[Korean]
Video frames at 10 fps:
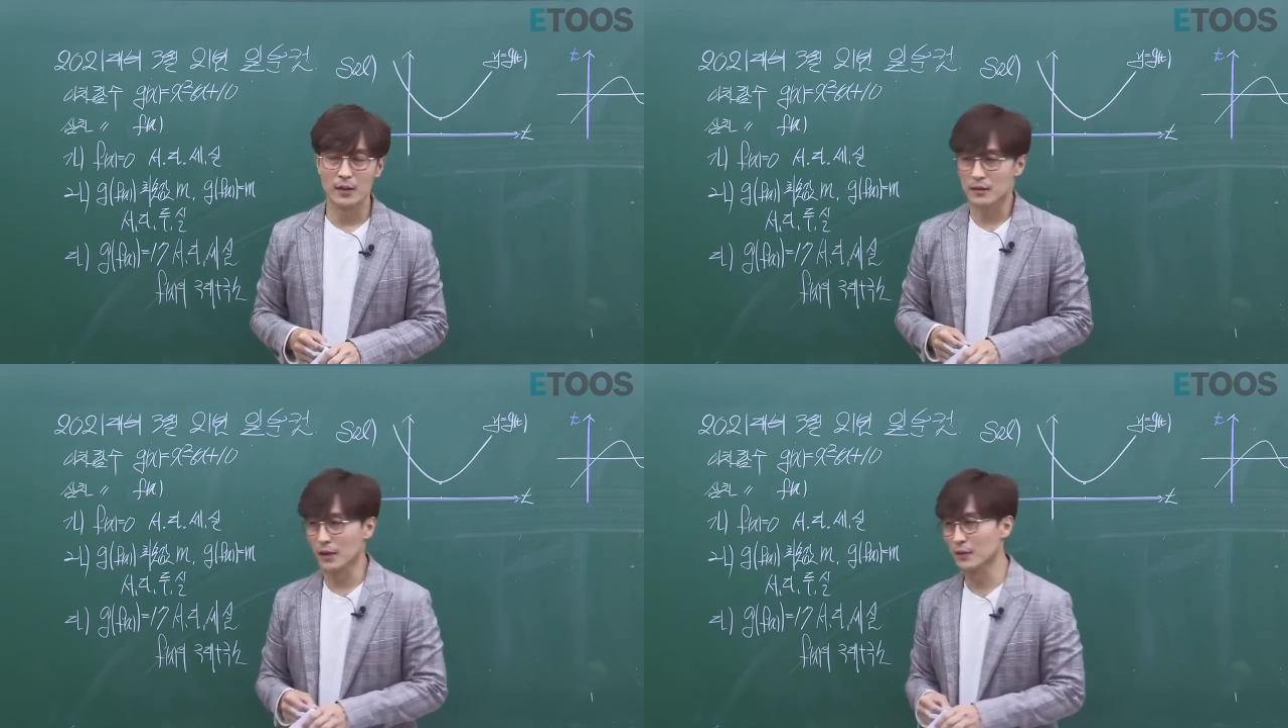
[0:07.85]

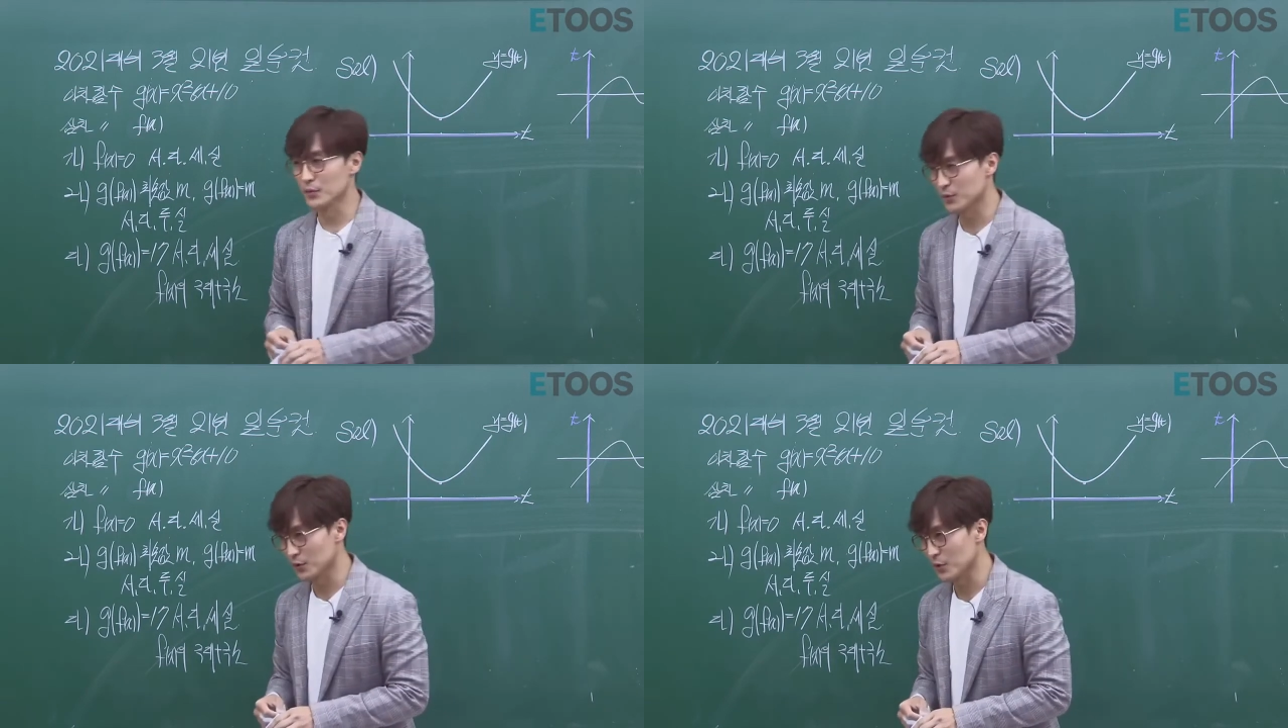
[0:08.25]

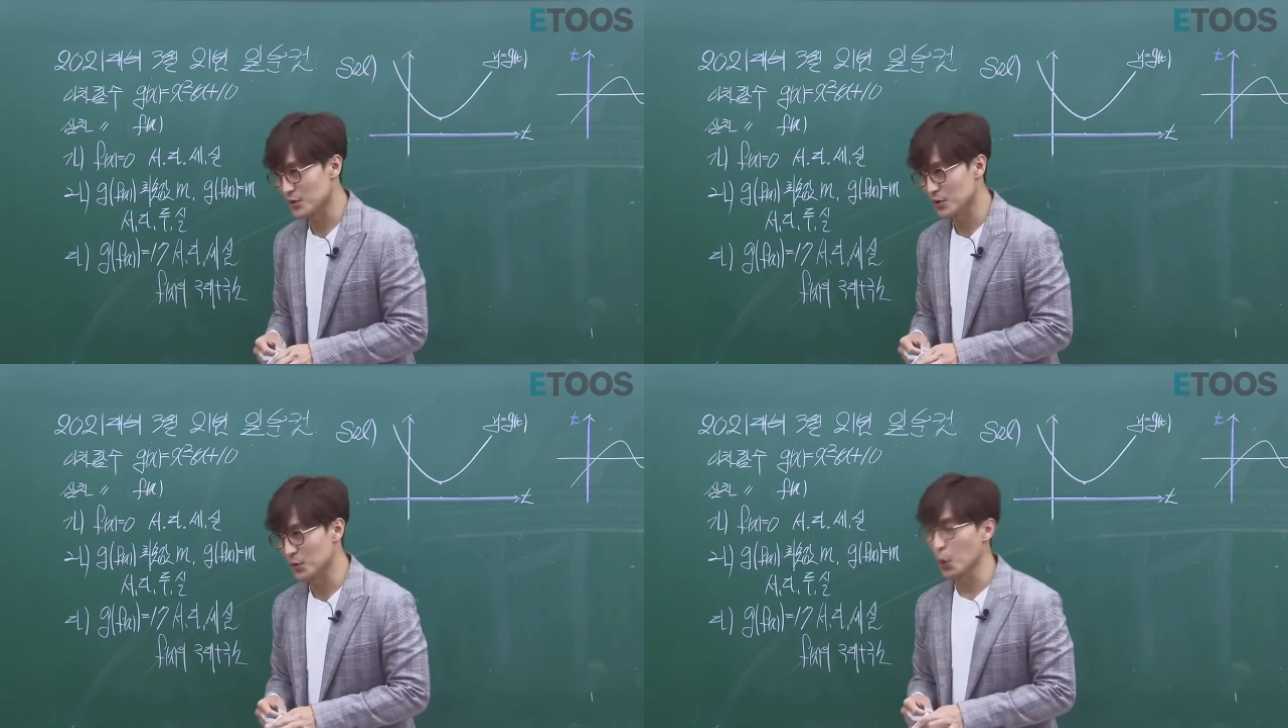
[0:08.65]
드라이브 스루
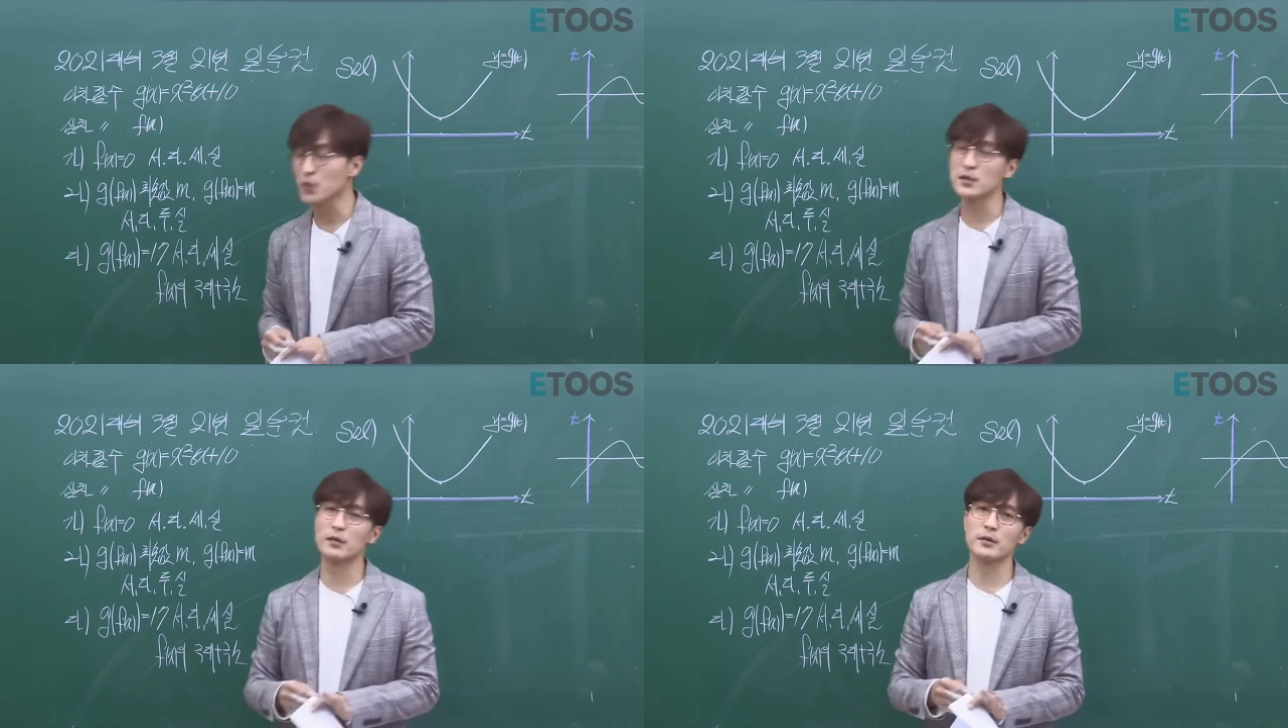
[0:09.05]

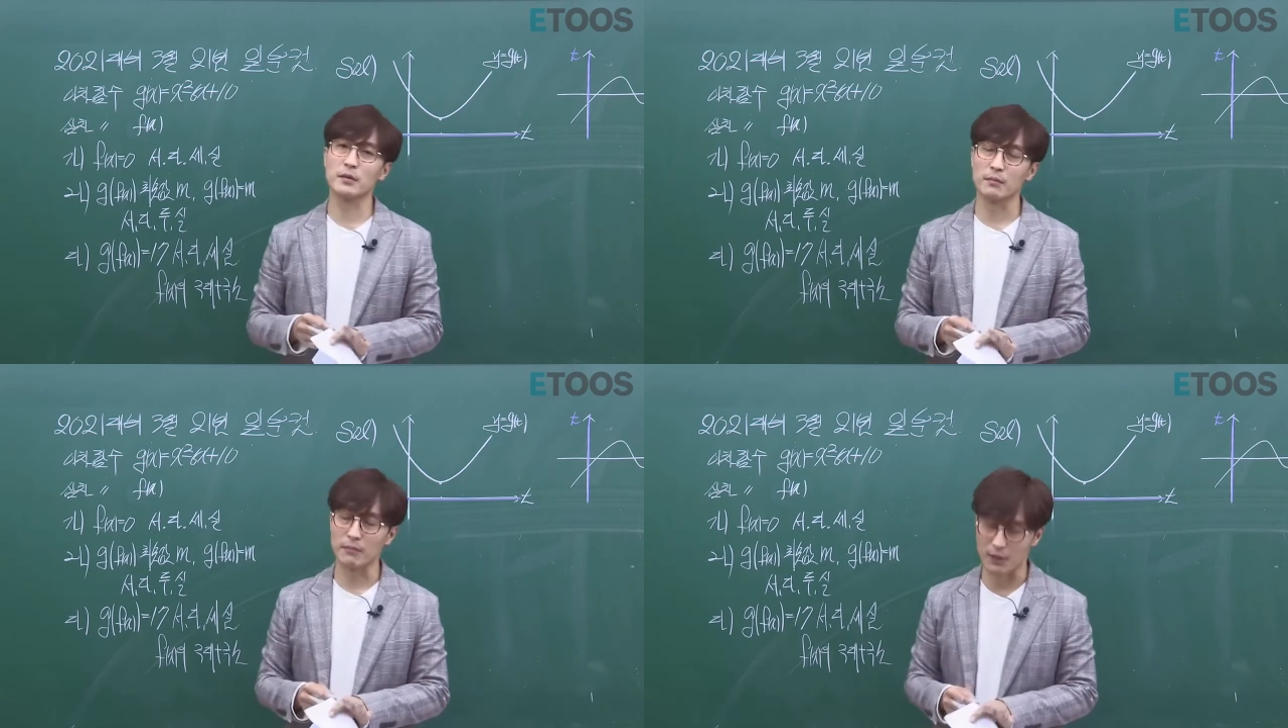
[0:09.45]
형식으로 시험을
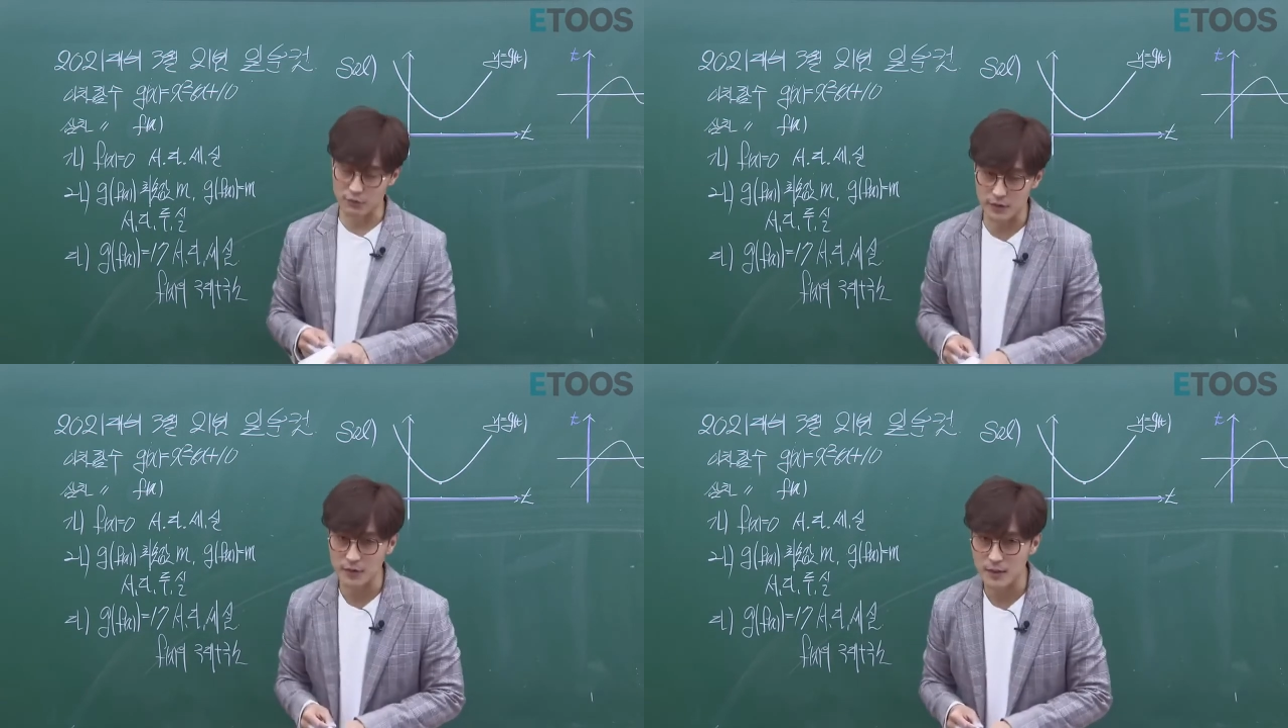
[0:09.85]

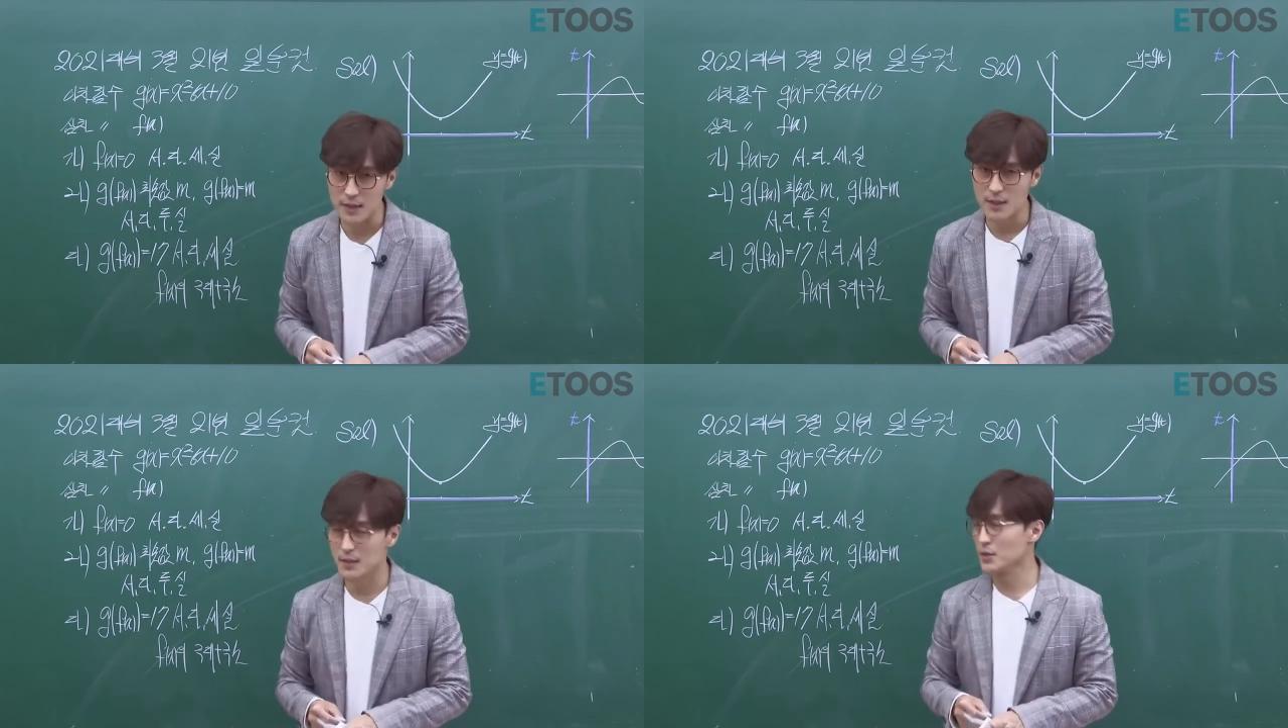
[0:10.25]
봤고요.
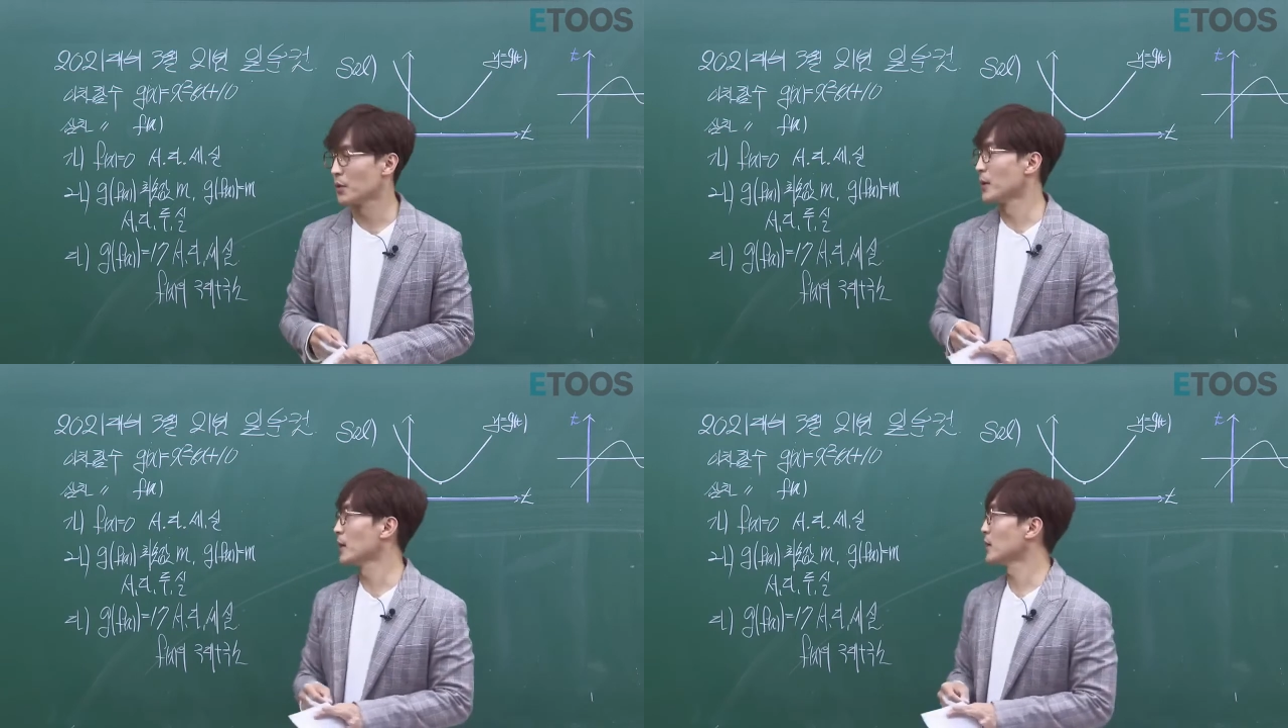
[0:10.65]
그
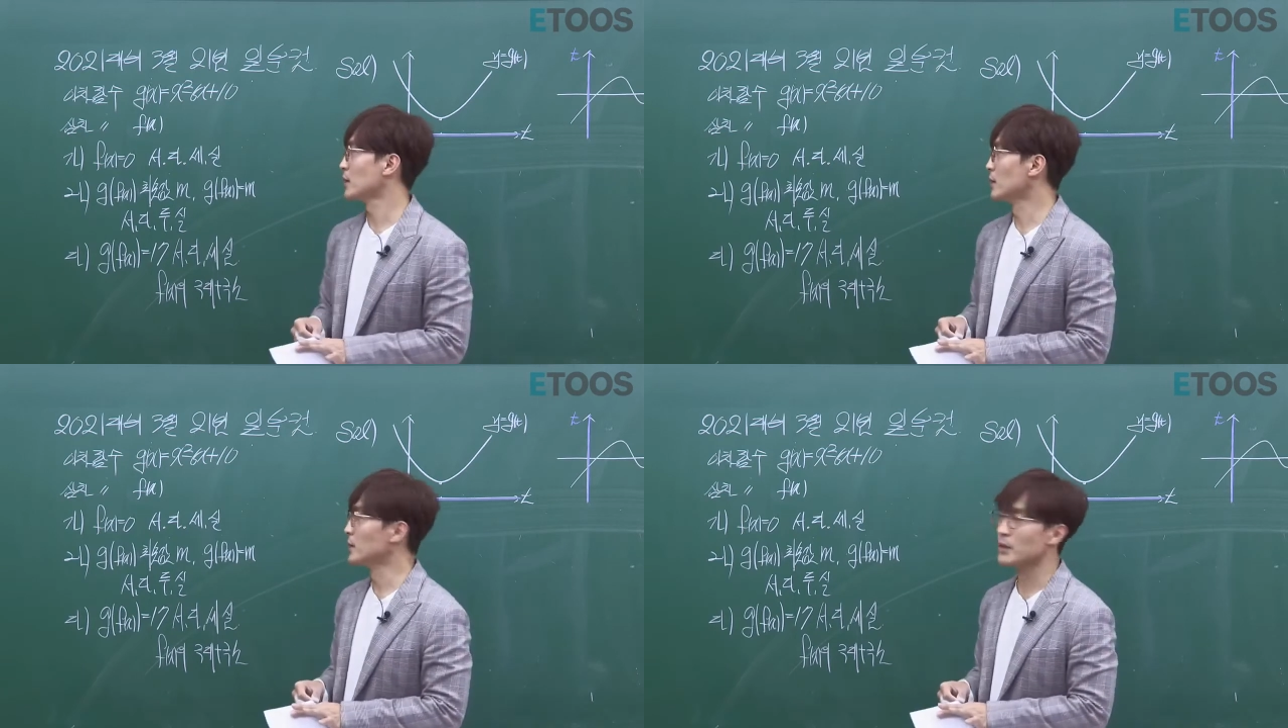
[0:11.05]
시험에
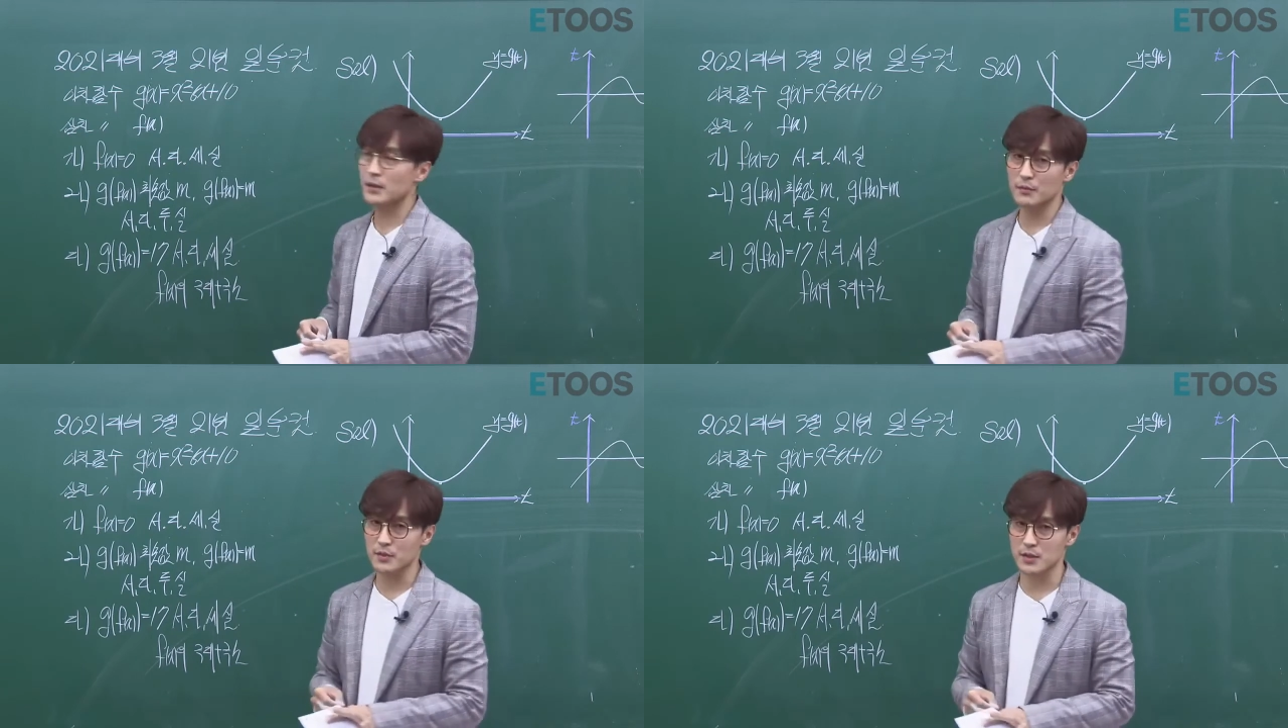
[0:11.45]
의미
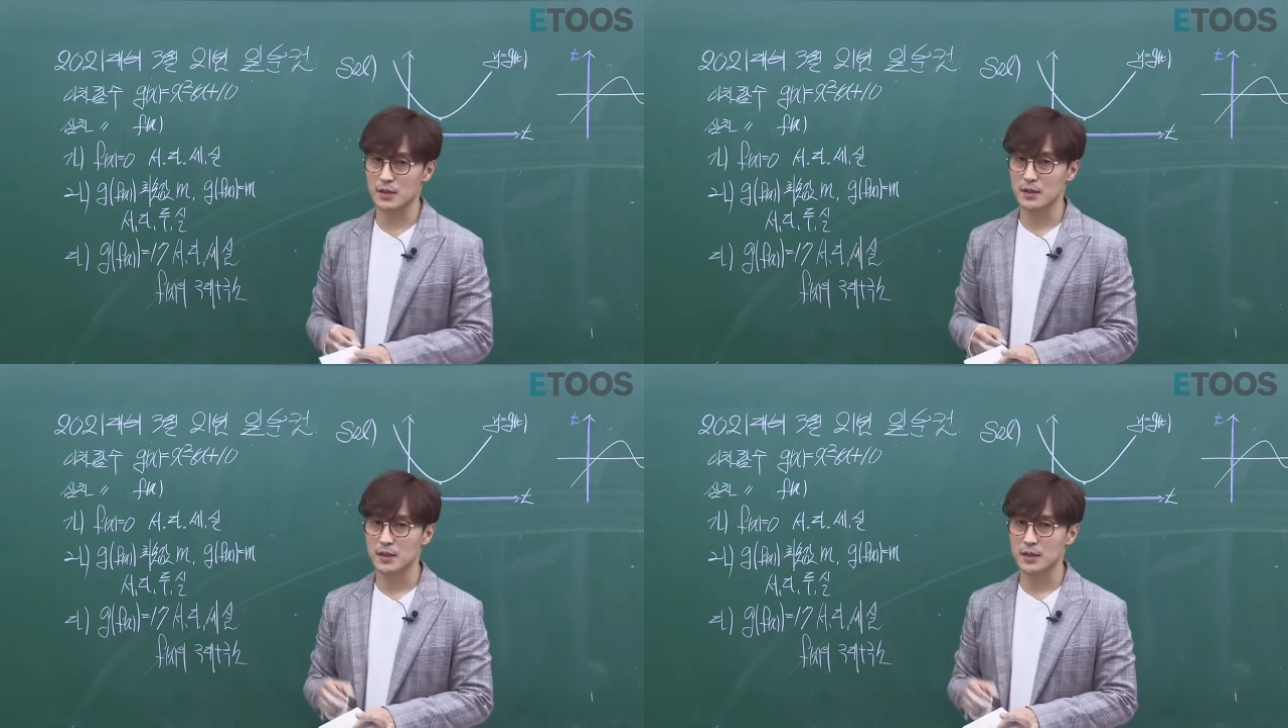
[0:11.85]
있는 한 문제